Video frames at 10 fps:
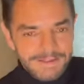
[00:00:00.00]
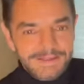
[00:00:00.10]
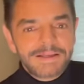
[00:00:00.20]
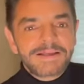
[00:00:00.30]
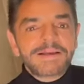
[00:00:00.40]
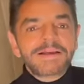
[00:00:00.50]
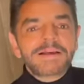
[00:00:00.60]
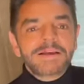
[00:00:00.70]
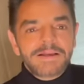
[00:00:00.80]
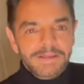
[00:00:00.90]
que tenga
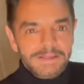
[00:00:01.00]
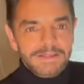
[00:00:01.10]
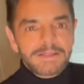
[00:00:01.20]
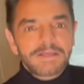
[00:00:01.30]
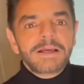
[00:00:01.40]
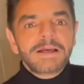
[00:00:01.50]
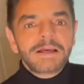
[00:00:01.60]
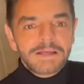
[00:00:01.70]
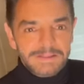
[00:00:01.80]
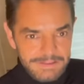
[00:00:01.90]
rating,
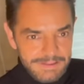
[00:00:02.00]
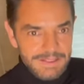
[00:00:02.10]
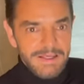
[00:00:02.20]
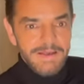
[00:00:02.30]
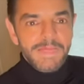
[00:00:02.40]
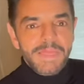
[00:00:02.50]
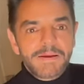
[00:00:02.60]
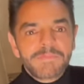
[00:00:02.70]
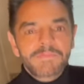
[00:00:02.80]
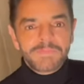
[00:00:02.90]
alguien que haga reír o
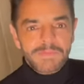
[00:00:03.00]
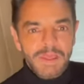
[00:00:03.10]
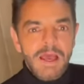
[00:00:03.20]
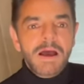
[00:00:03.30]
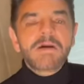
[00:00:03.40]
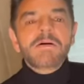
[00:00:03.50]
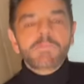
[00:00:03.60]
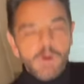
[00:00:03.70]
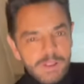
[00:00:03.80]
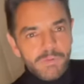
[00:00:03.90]
que tenga seguidores.
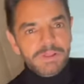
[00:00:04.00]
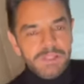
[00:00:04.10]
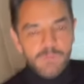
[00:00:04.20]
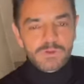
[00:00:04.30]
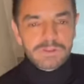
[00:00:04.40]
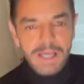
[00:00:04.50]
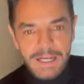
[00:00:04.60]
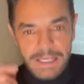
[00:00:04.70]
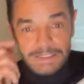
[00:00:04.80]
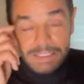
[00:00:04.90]
no Alexis de Anda.
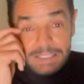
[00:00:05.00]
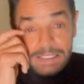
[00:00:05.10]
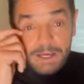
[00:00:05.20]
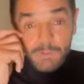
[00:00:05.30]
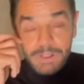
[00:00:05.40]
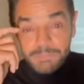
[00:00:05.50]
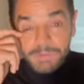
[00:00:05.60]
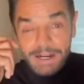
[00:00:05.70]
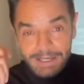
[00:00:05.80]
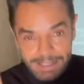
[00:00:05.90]
Alexis de Anda, güey,
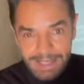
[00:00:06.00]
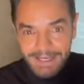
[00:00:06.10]
¿para qué?